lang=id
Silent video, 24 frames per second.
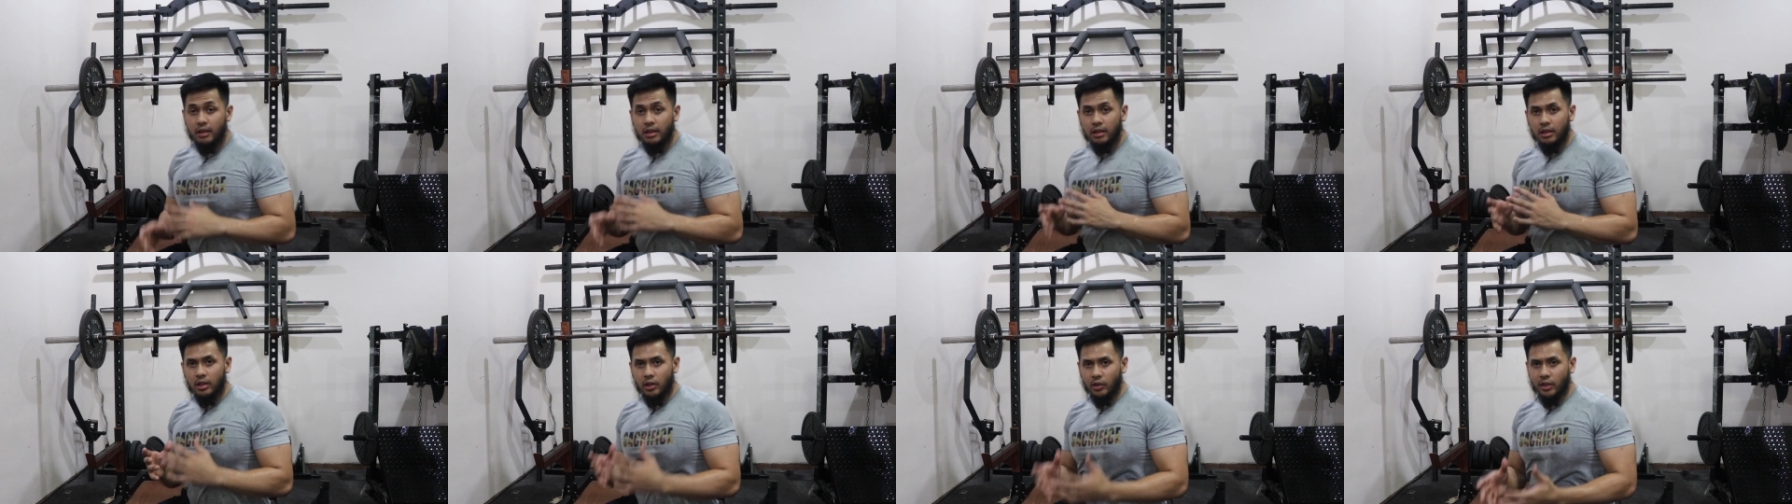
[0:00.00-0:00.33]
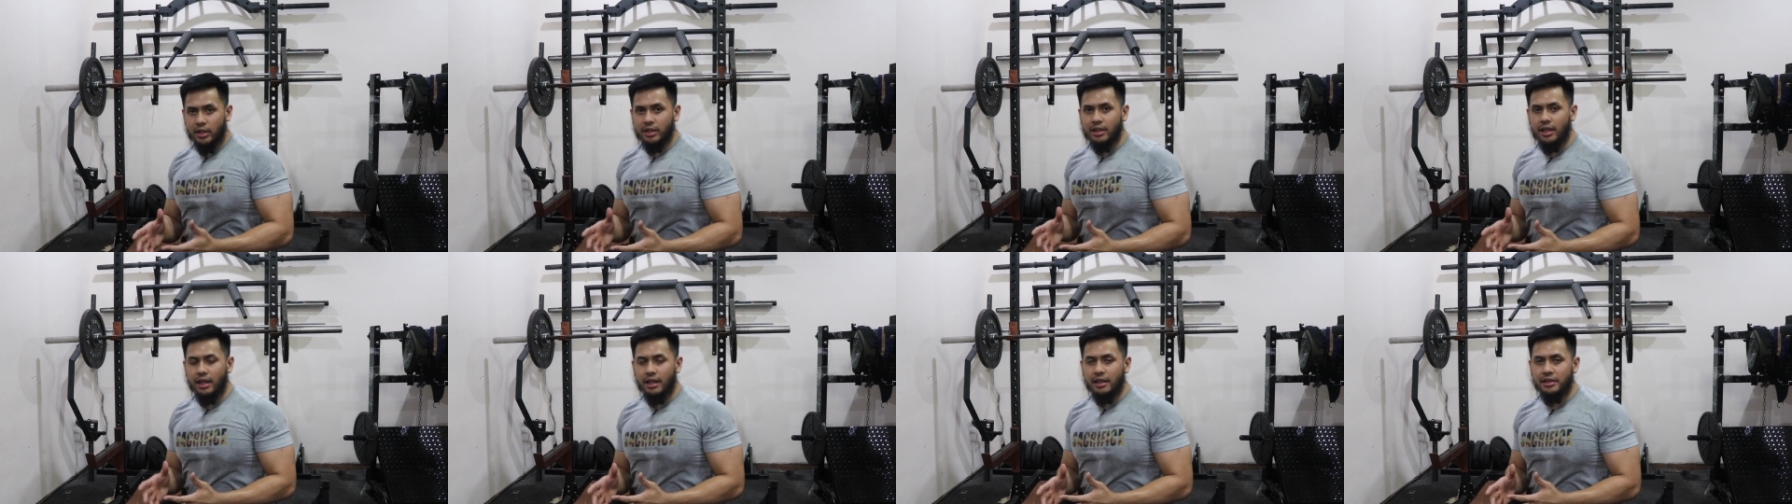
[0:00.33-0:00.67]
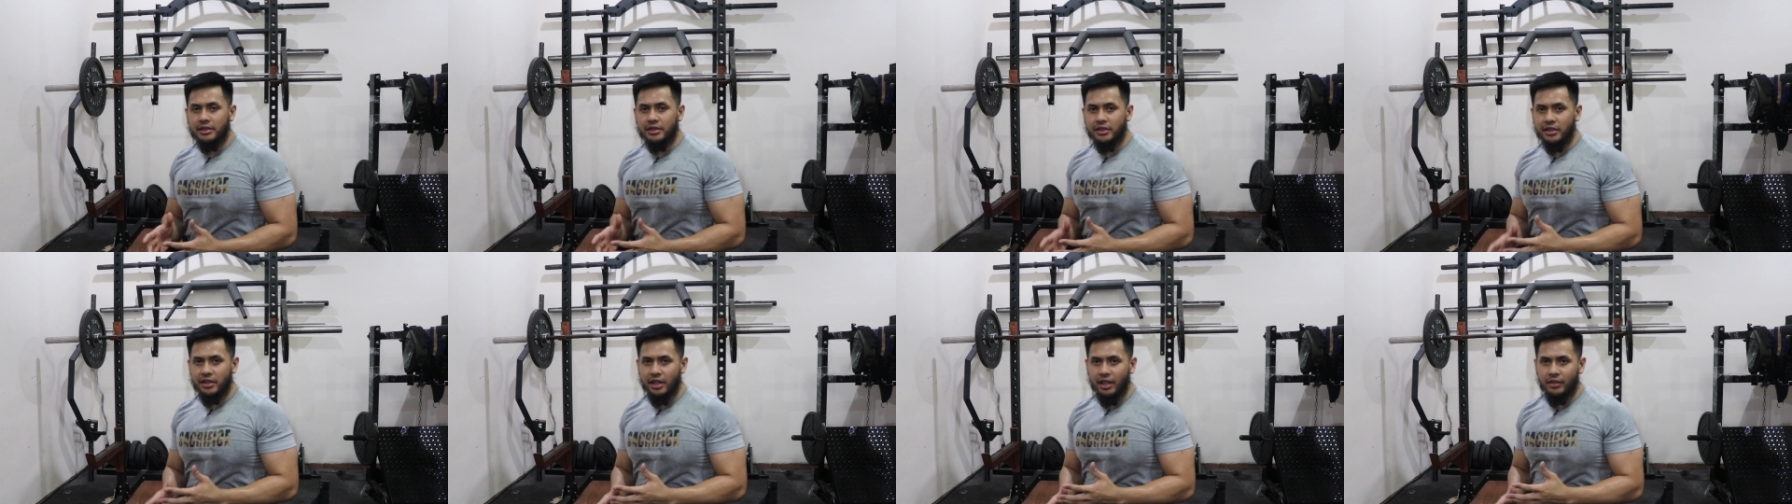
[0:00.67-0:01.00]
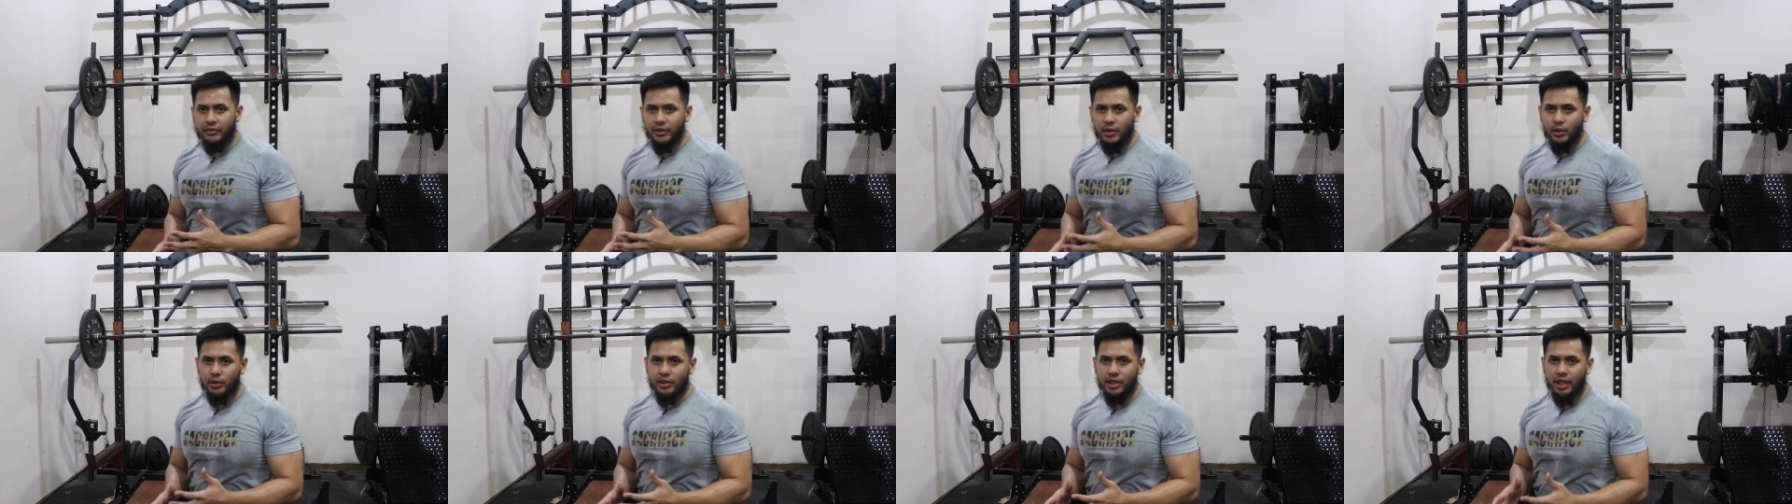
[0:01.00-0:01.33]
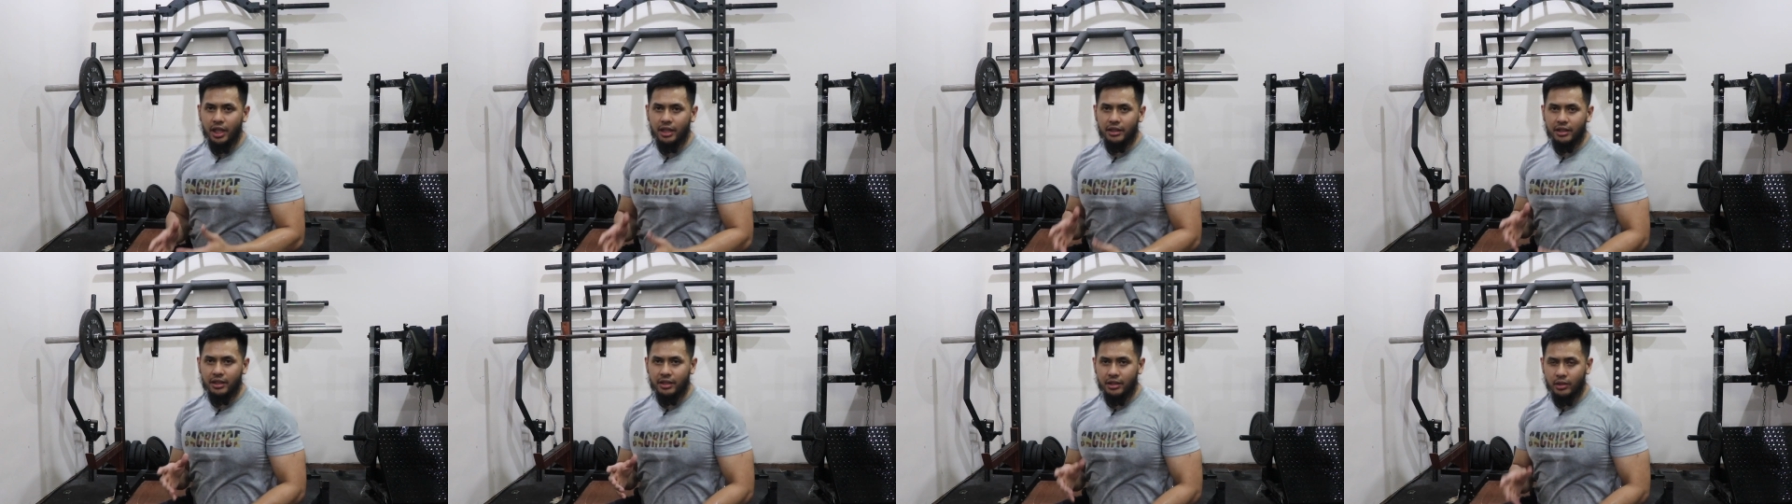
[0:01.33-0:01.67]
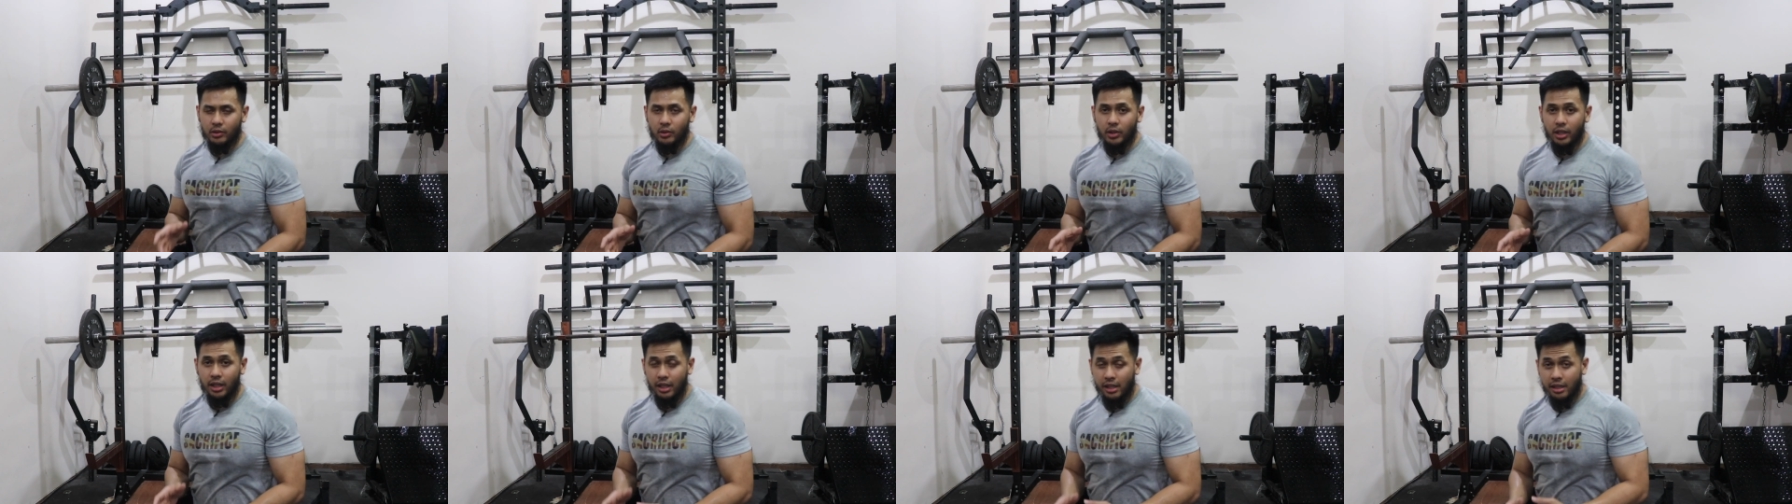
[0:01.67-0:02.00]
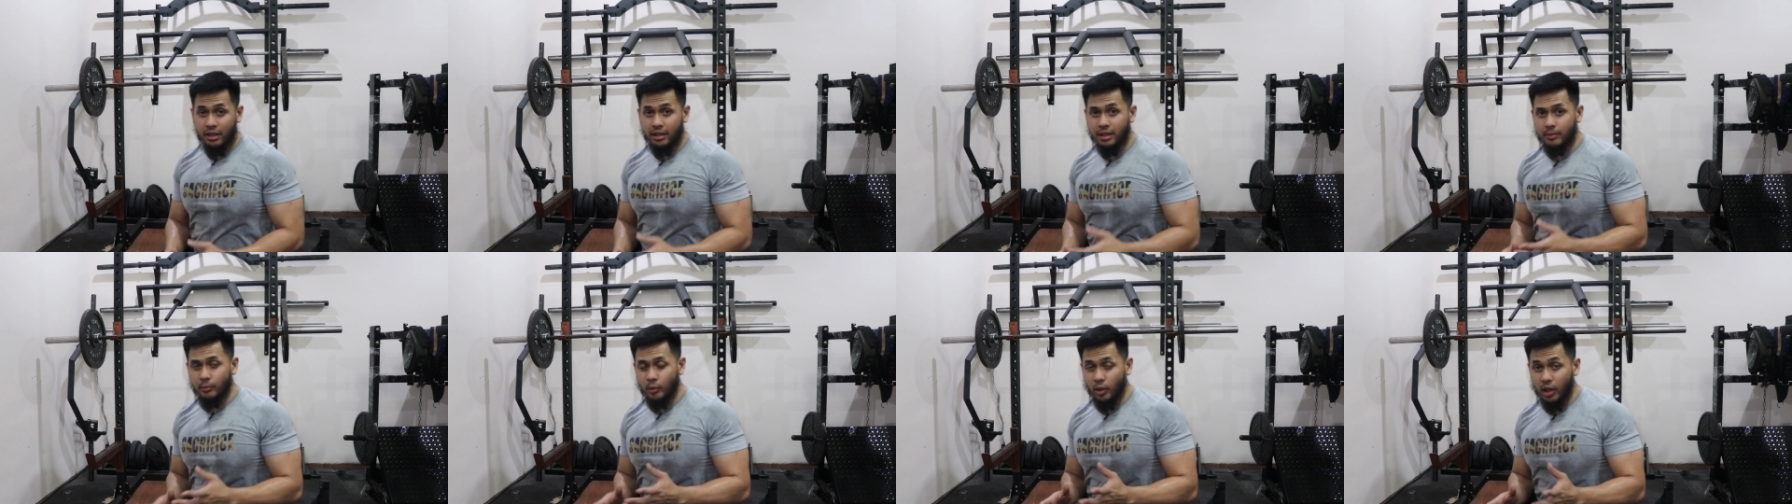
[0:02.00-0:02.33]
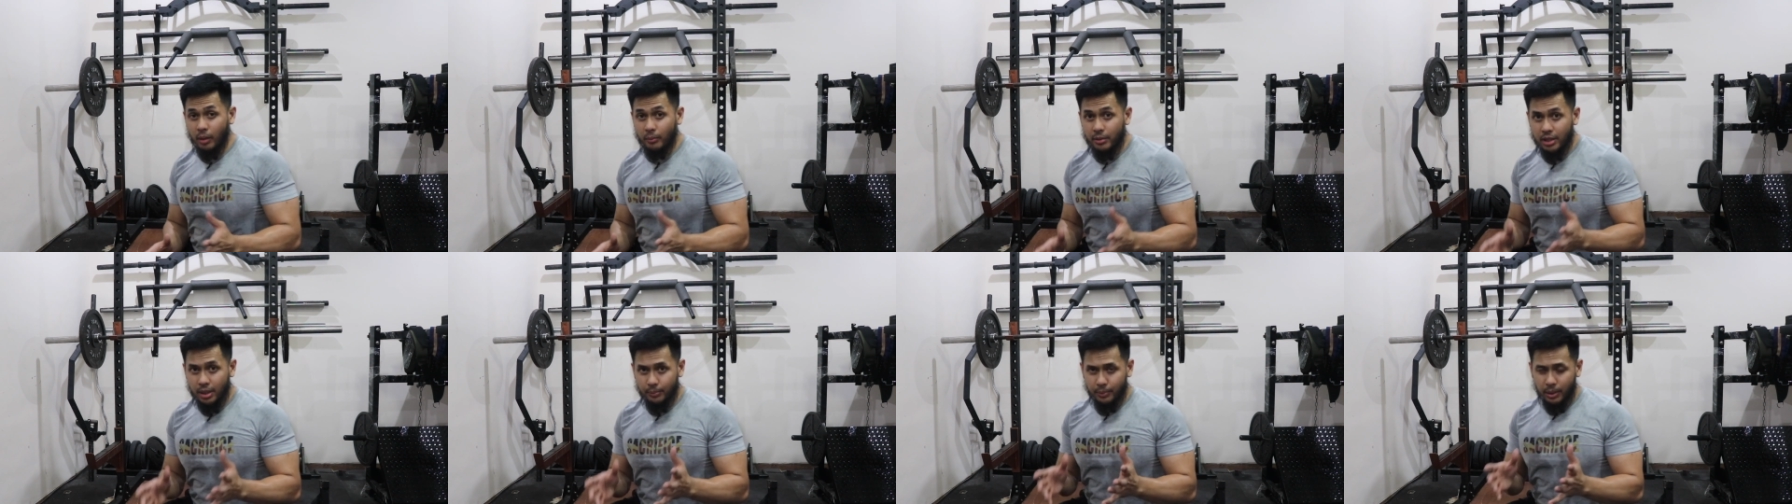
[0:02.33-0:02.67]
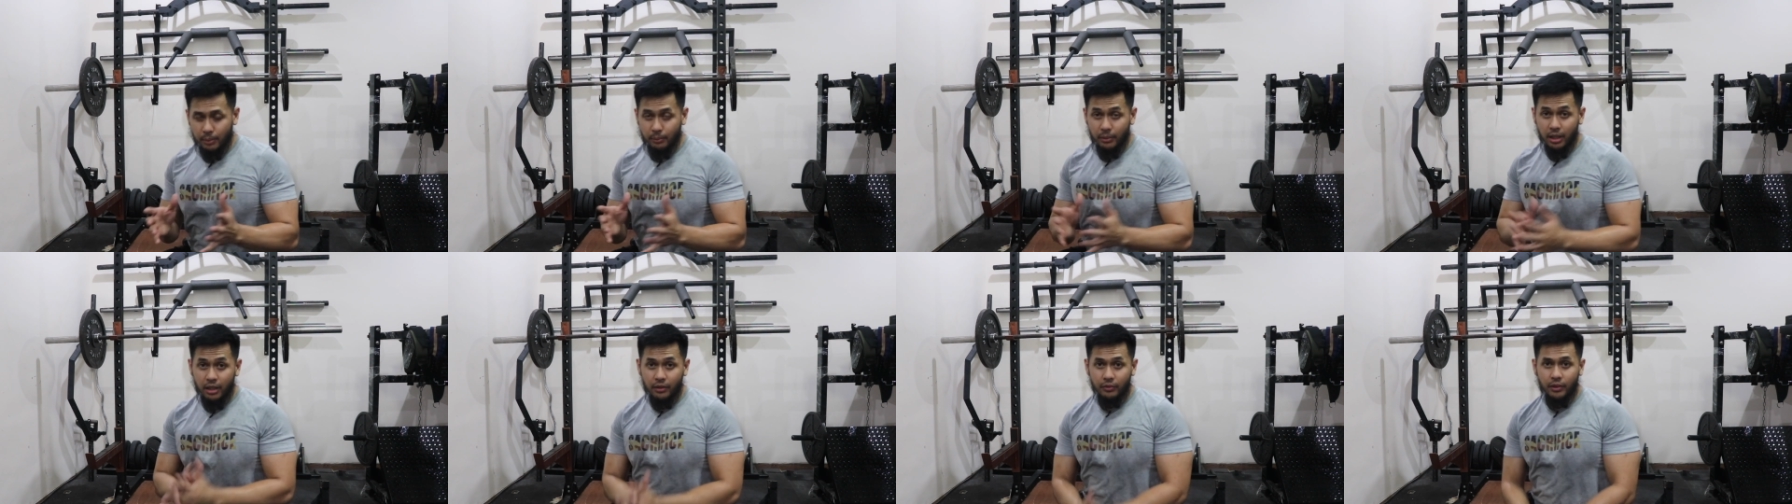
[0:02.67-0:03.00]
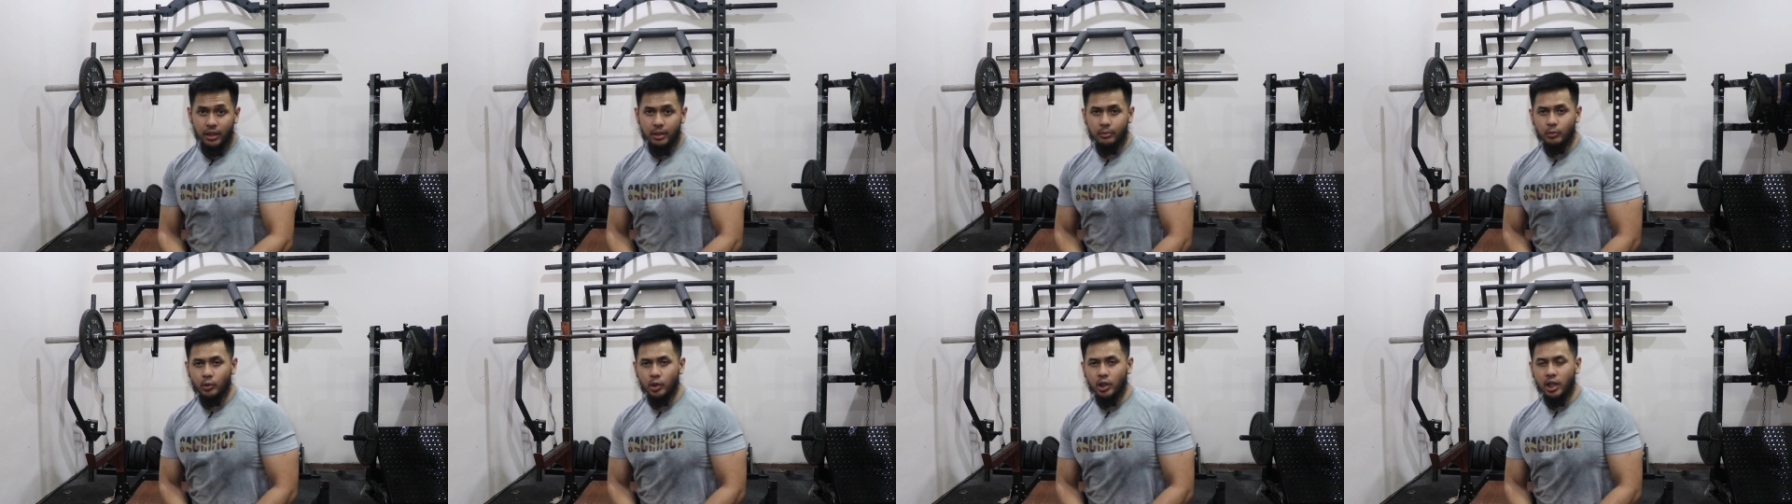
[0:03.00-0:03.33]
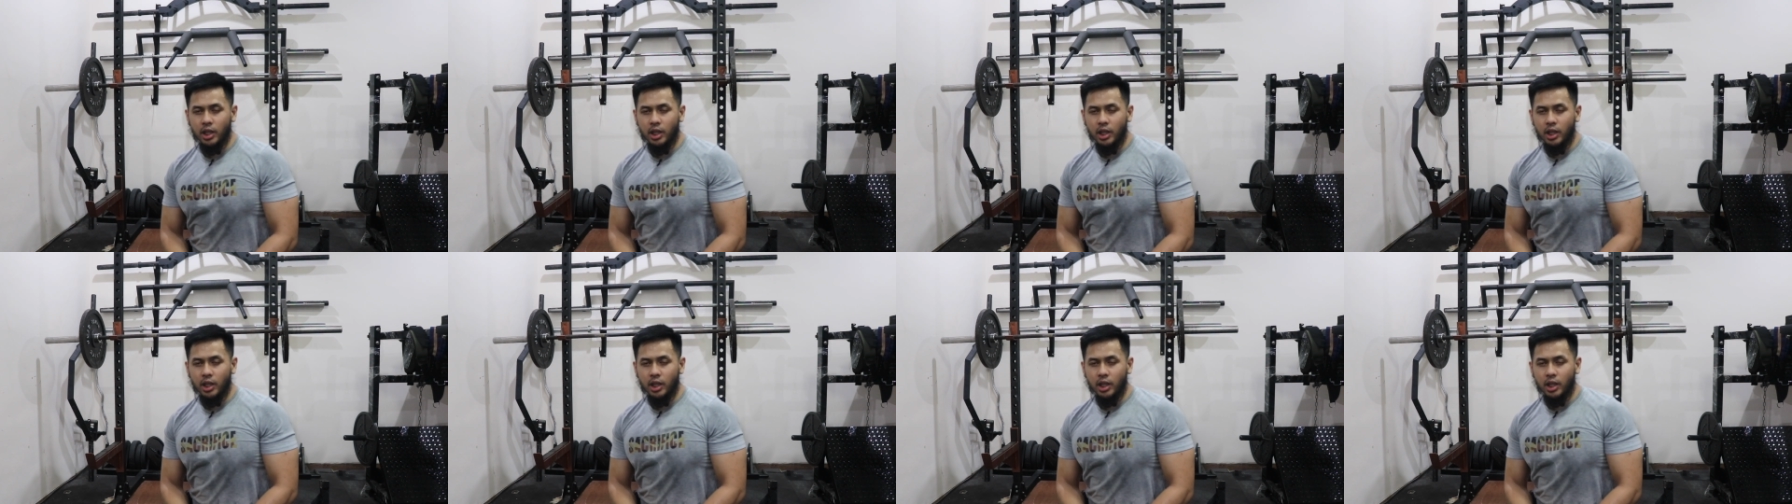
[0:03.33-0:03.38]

Alright guys, sekian video singkat dari gua. Semoga bisa bermanfaat buat